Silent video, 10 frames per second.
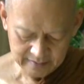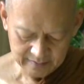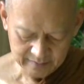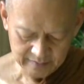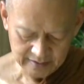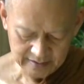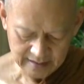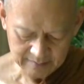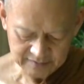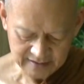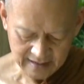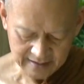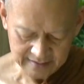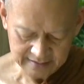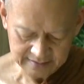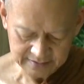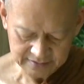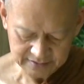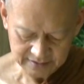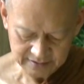มีน้ำใส
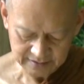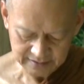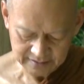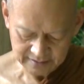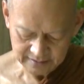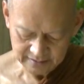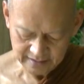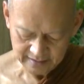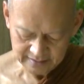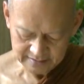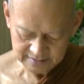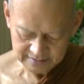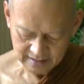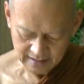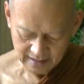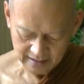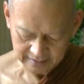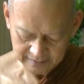จืดเย็นสะอาด